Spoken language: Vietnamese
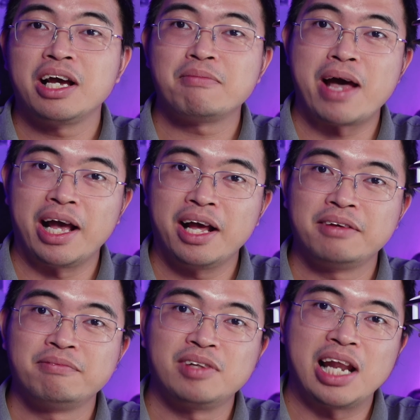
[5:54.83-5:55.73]
với các bạn á,
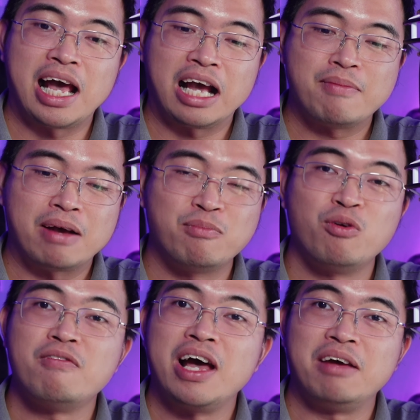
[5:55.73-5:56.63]
là các bạn
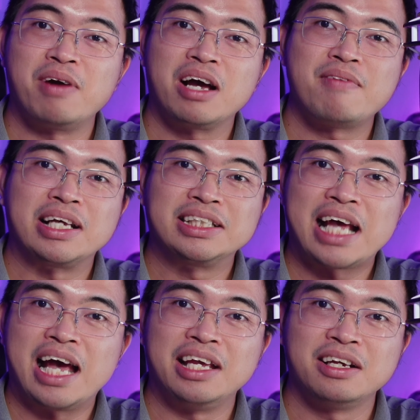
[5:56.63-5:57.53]
mua về và các bạn
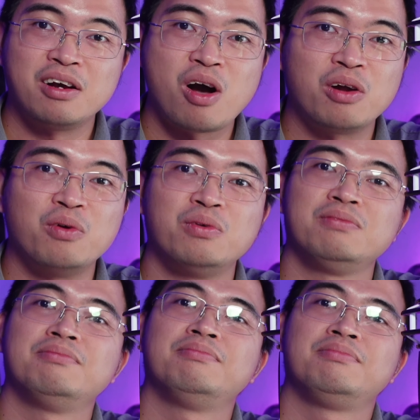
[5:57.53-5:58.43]
xài ngon luôn
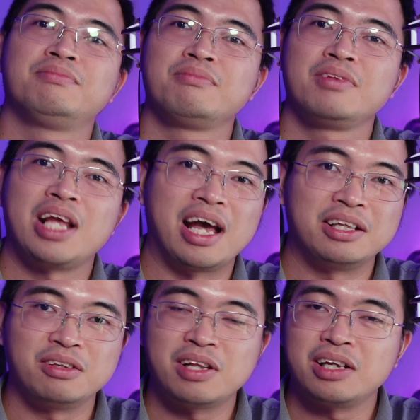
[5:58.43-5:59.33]

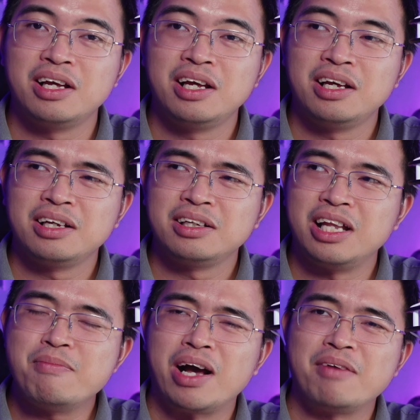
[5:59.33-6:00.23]
à chúng ta
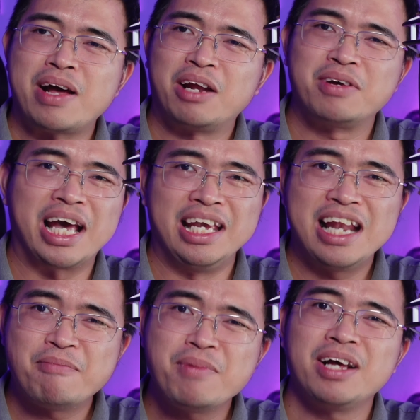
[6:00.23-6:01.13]
nếu mà các bạn nào kỹ
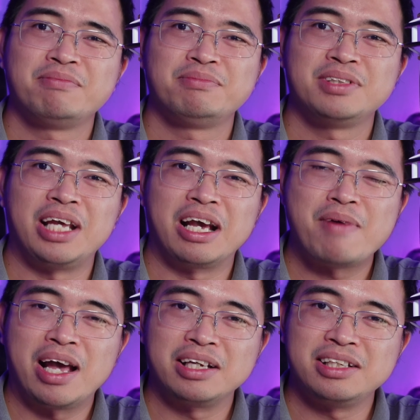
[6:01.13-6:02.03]
lắm á thì các
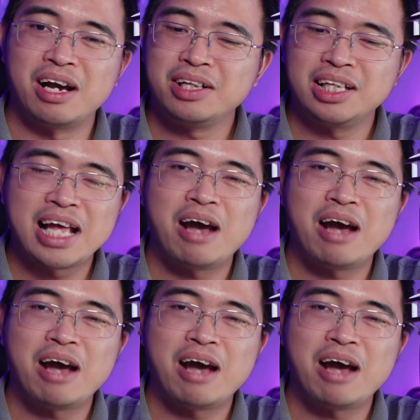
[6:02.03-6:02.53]
bạn vẫn có thể